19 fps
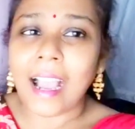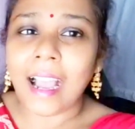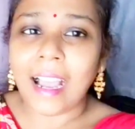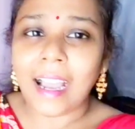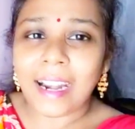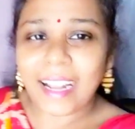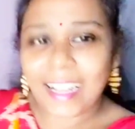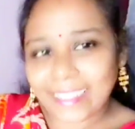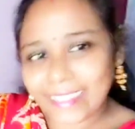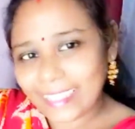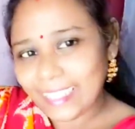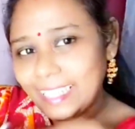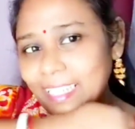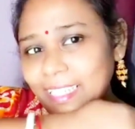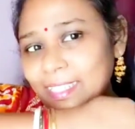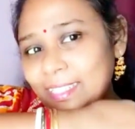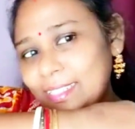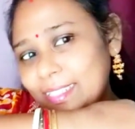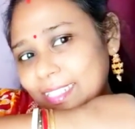আর হাতে
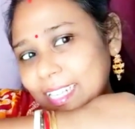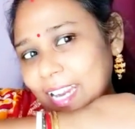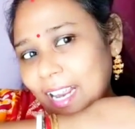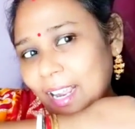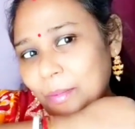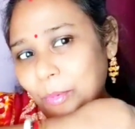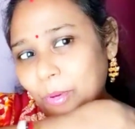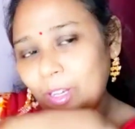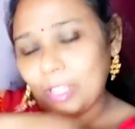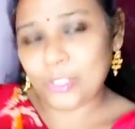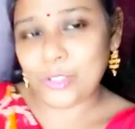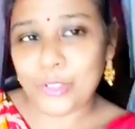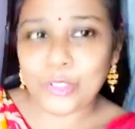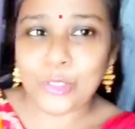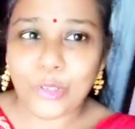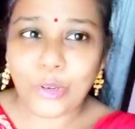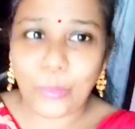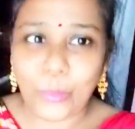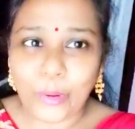এই শাখাপলা
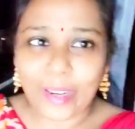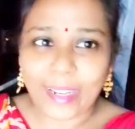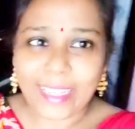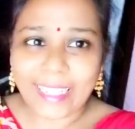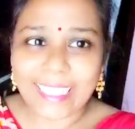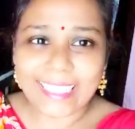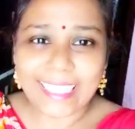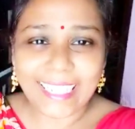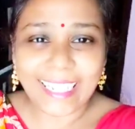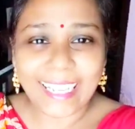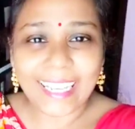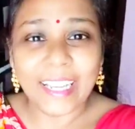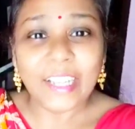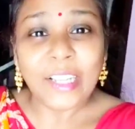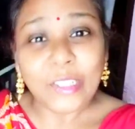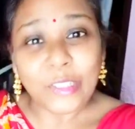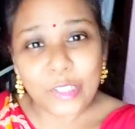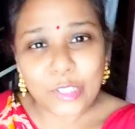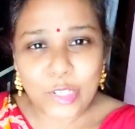চুড়িগুলো পরে নিয়েছি
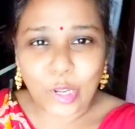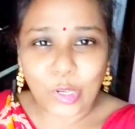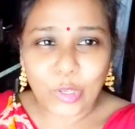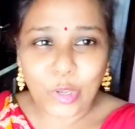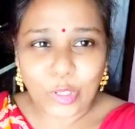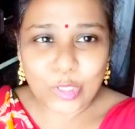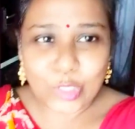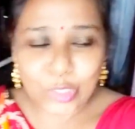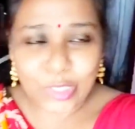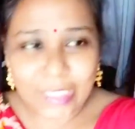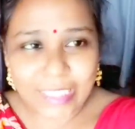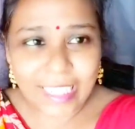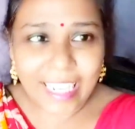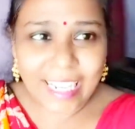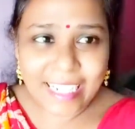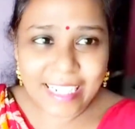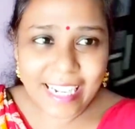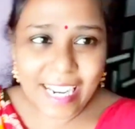তো চলো অঞ্জলি দিয়ে আসি